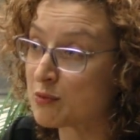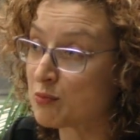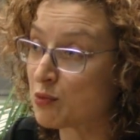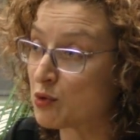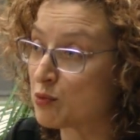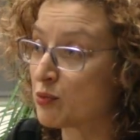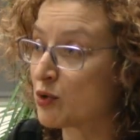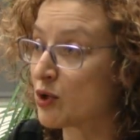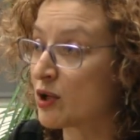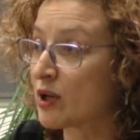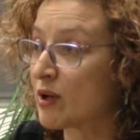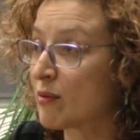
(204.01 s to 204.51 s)
pues
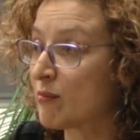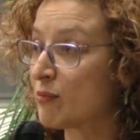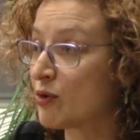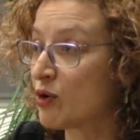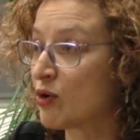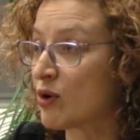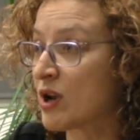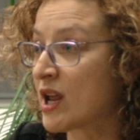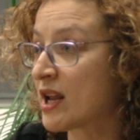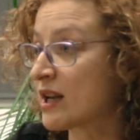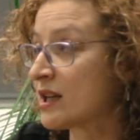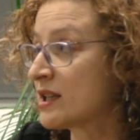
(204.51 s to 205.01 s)
por
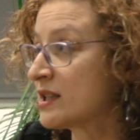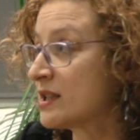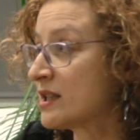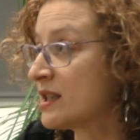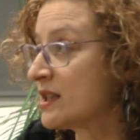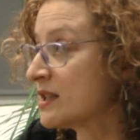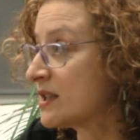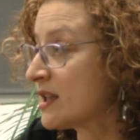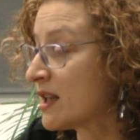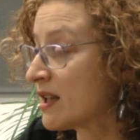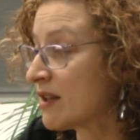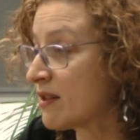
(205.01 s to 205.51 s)
ejemplo la
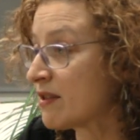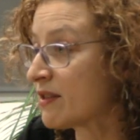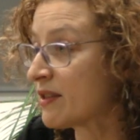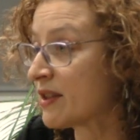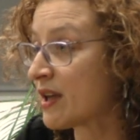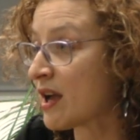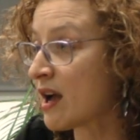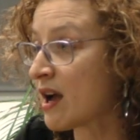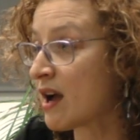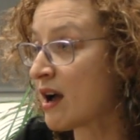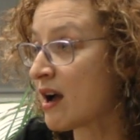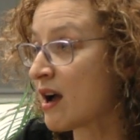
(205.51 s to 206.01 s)

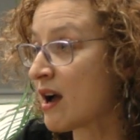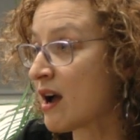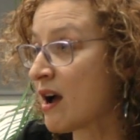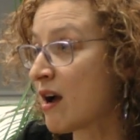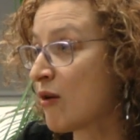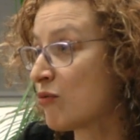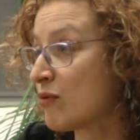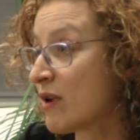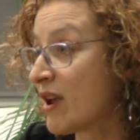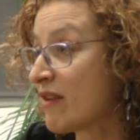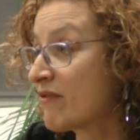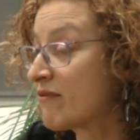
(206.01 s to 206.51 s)
resistencia a
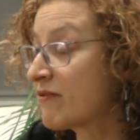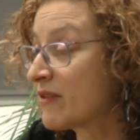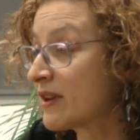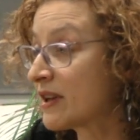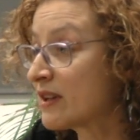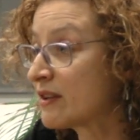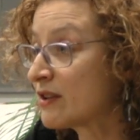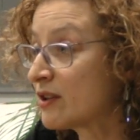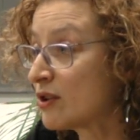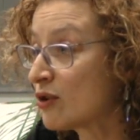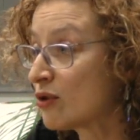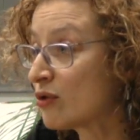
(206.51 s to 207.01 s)
una
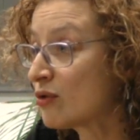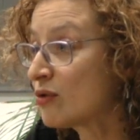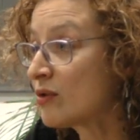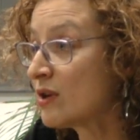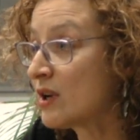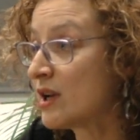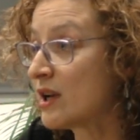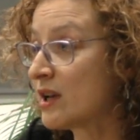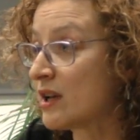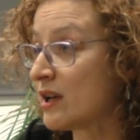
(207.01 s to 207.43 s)
infección,